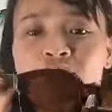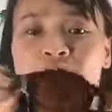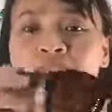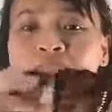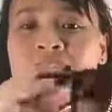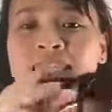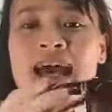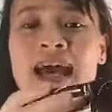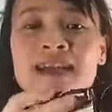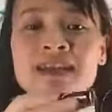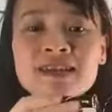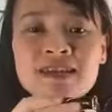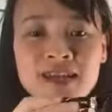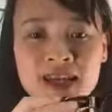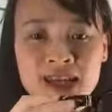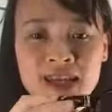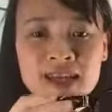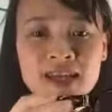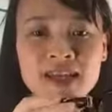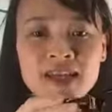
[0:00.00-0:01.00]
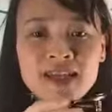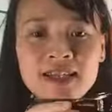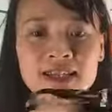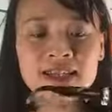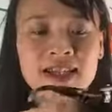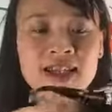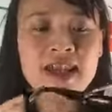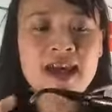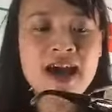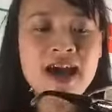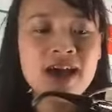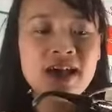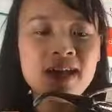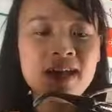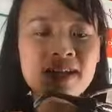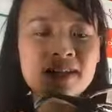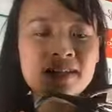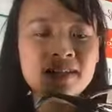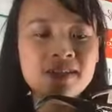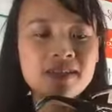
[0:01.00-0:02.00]
si tát như thế này ấy, thì
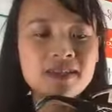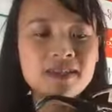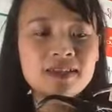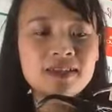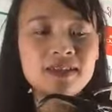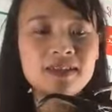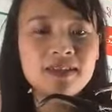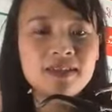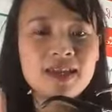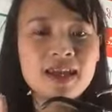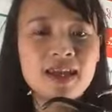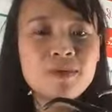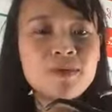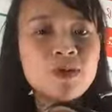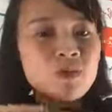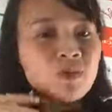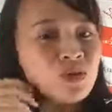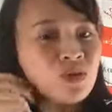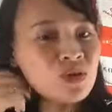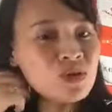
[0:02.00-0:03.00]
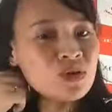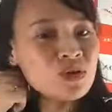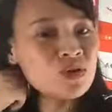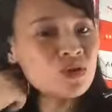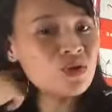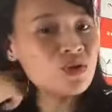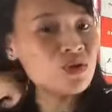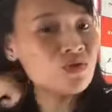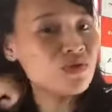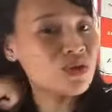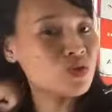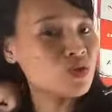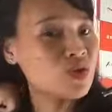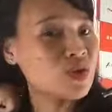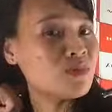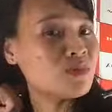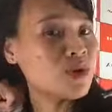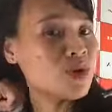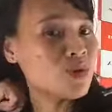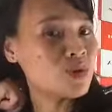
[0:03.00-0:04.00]
là em nói một chút về
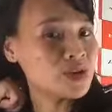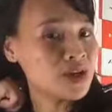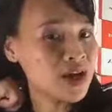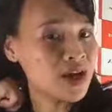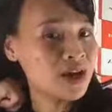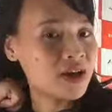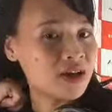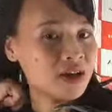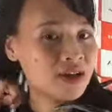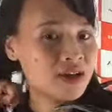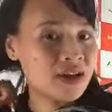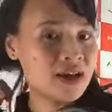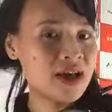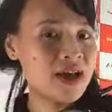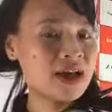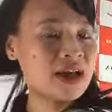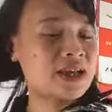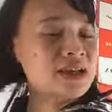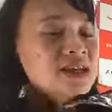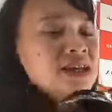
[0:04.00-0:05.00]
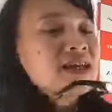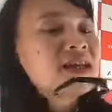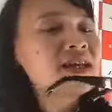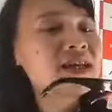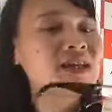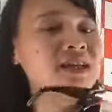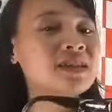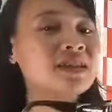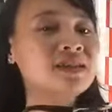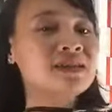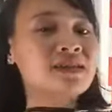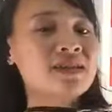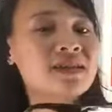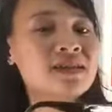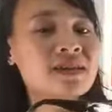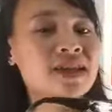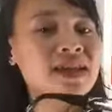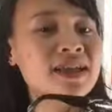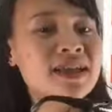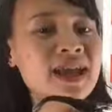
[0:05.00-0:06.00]
chuyên môn nhé, là cái chiếc
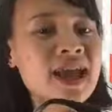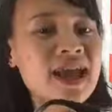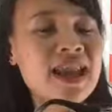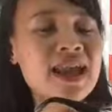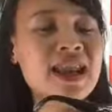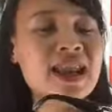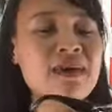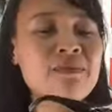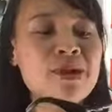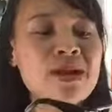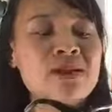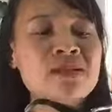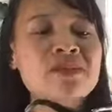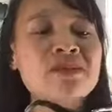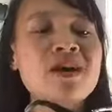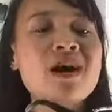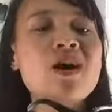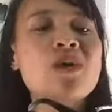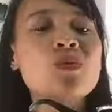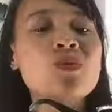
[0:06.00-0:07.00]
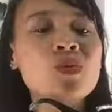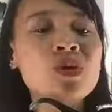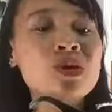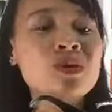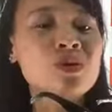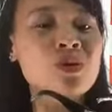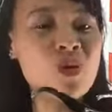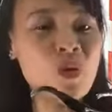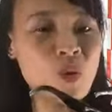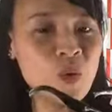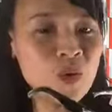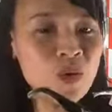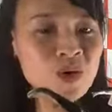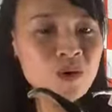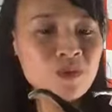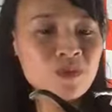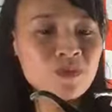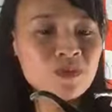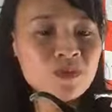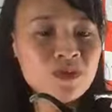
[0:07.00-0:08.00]
chiếc kính này là làm bằng nhựa nguyên khối,
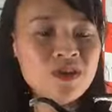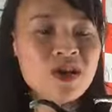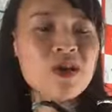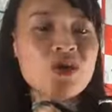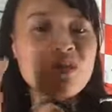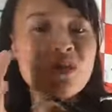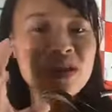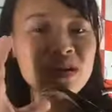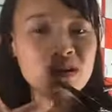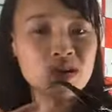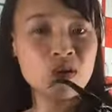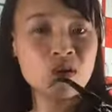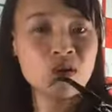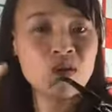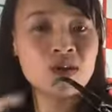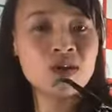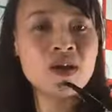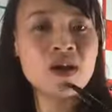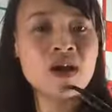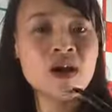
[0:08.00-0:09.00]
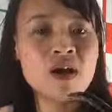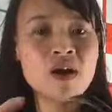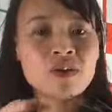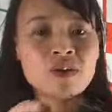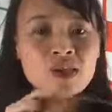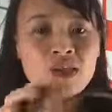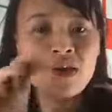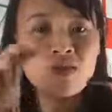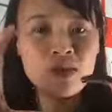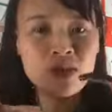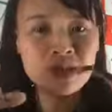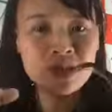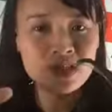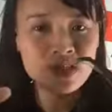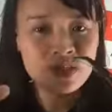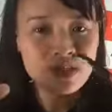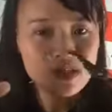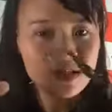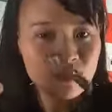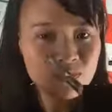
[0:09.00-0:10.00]
nhựa nguyên khối. Họ sẽ có một
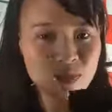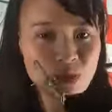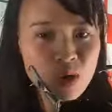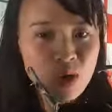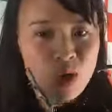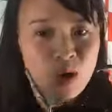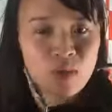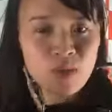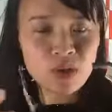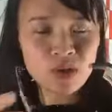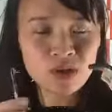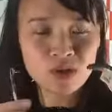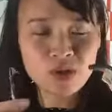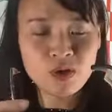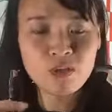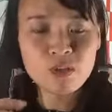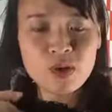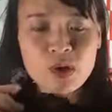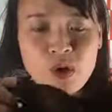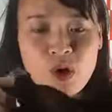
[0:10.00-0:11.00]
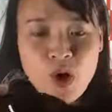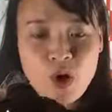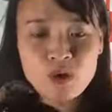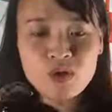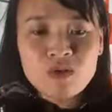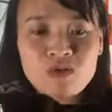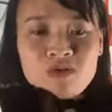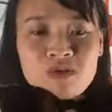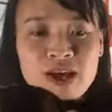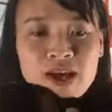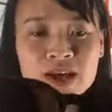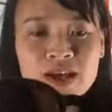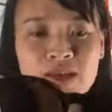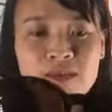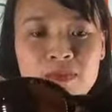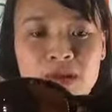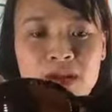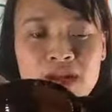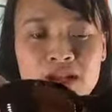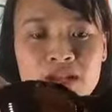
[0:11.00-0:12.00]
chiếc một, một sẽ có một cốt, và
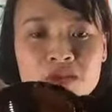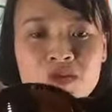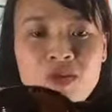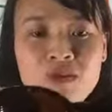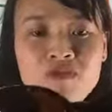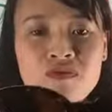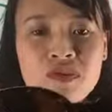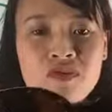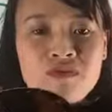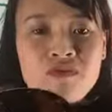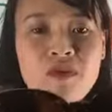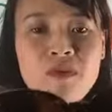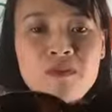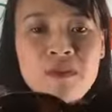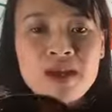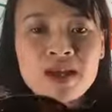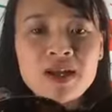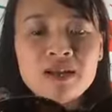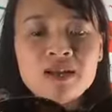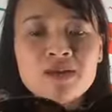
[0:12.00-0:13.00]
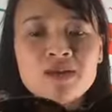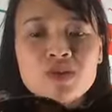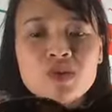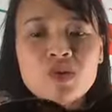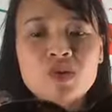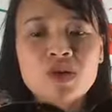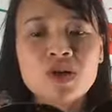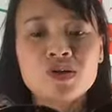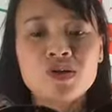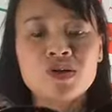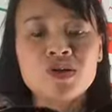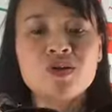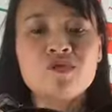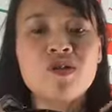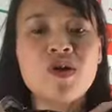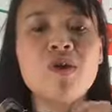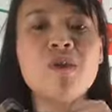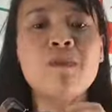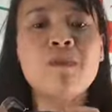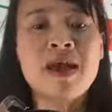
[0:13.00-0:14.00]
khi mà đã chốt về format các thứ rồi thì họ sẽ cho
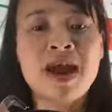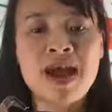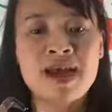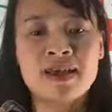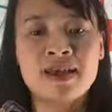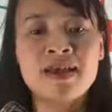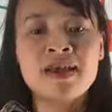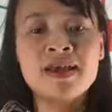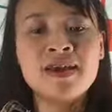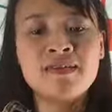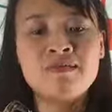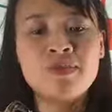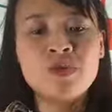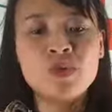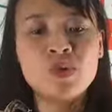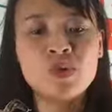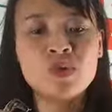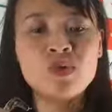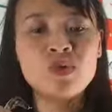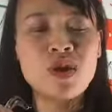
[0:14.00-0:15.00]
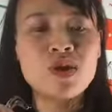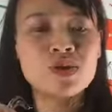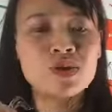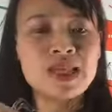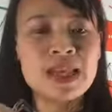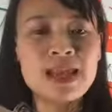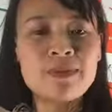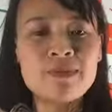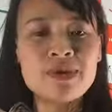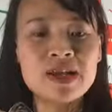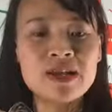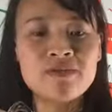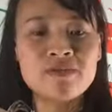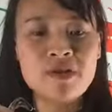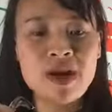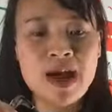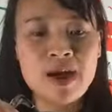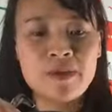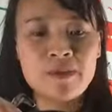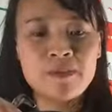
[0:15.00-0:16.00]
vào, họ mài và cuối cùng là họ sẽ lắp kính
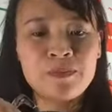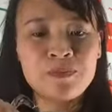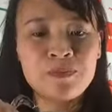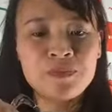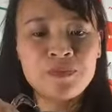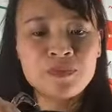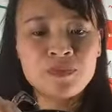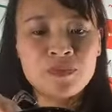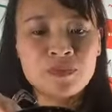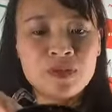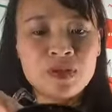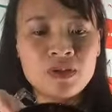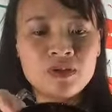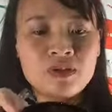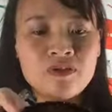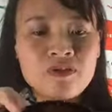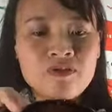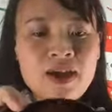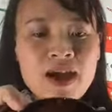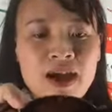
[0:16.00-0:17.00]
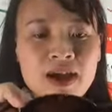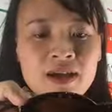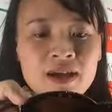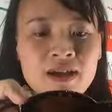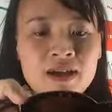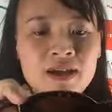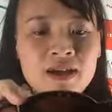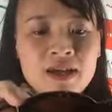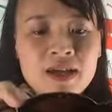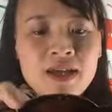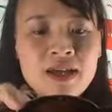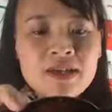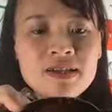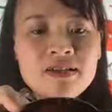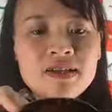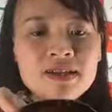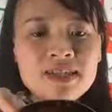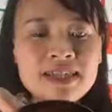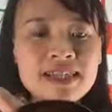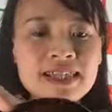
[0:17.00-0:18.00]
vào. Và cái
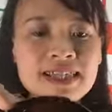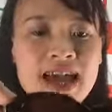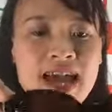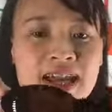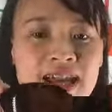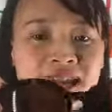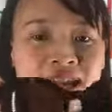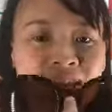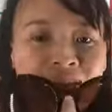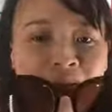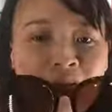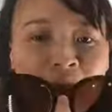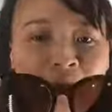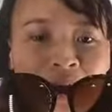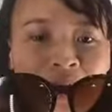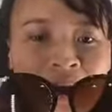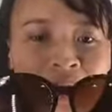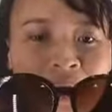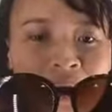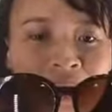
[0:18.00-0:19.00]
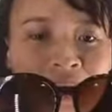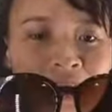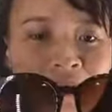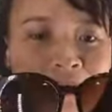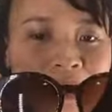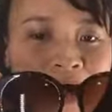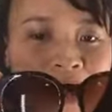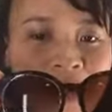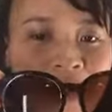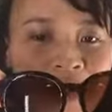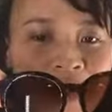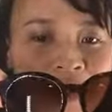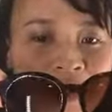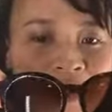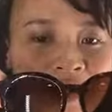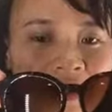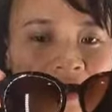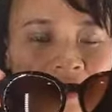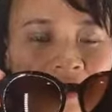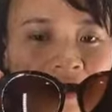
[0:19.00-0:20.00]
nhựa si tát này này nó có một cái đặc điểm là
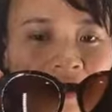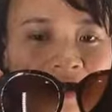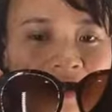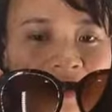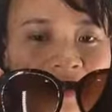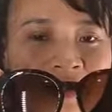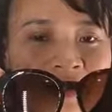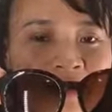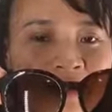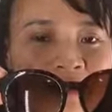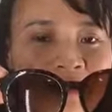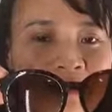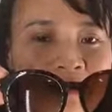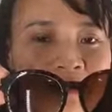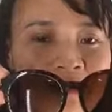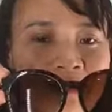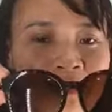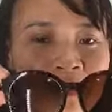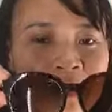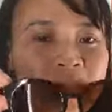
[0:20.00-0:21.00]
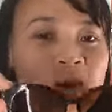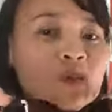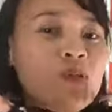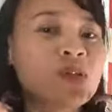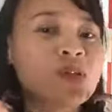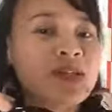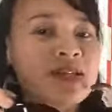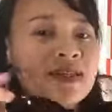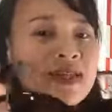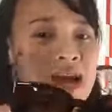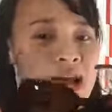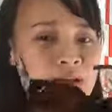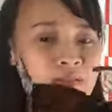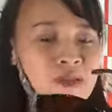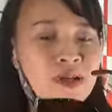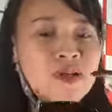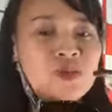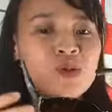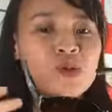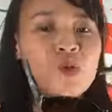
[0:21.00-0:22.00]
à, sau một thời gian
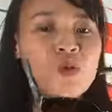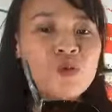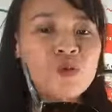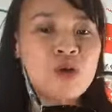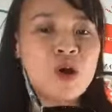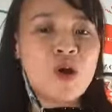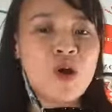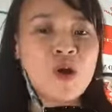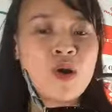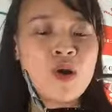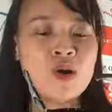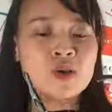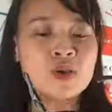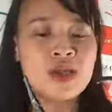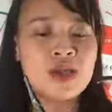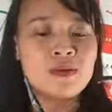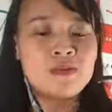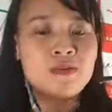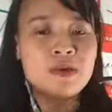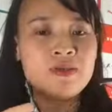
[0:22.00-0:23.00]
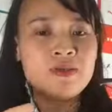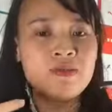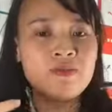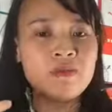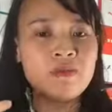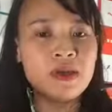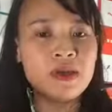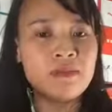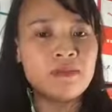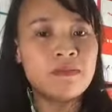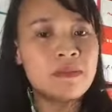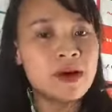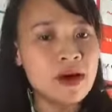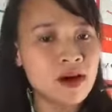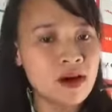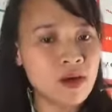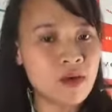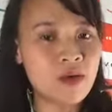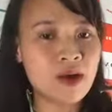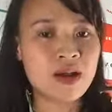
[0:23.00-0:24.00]
mình dùng nó có thể bị bị
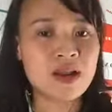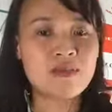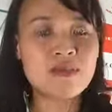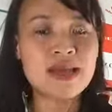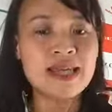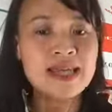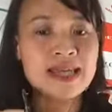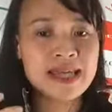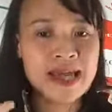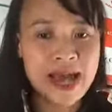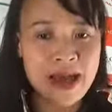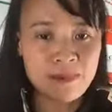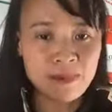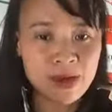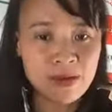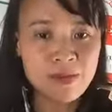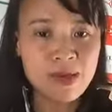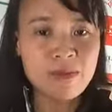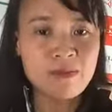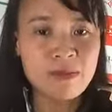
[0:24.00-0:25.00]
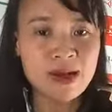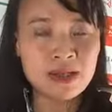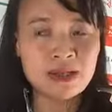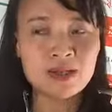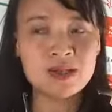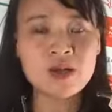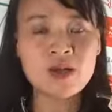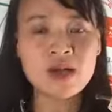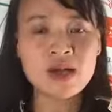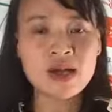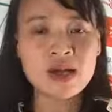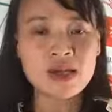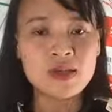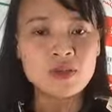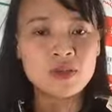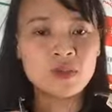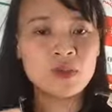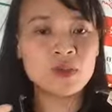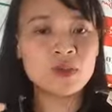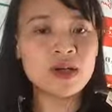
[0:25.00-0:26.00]
mờ hoặc là bị nhám cái bề mặt do các cái
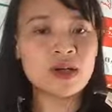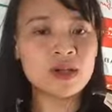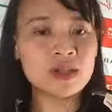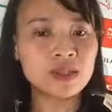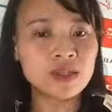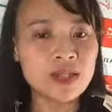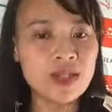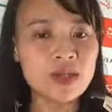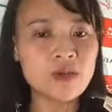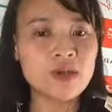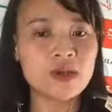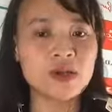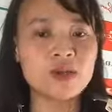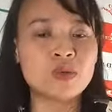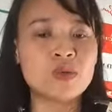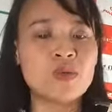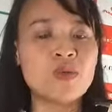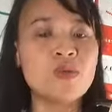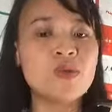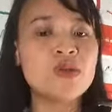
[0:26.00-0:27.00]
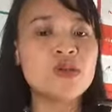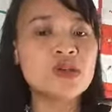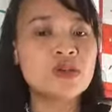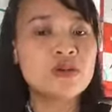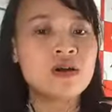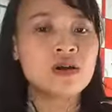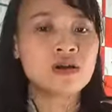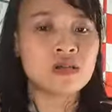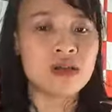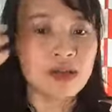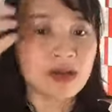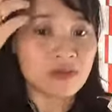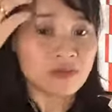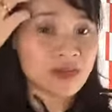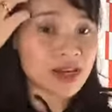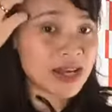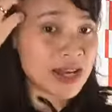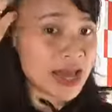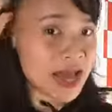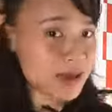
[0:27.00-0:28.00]
yếu tố thời tiết hoặc yếu tố môi trường, nhất là ở
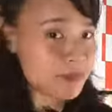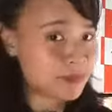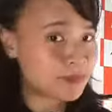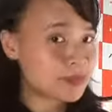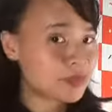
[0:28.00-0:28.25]
Việt Nam,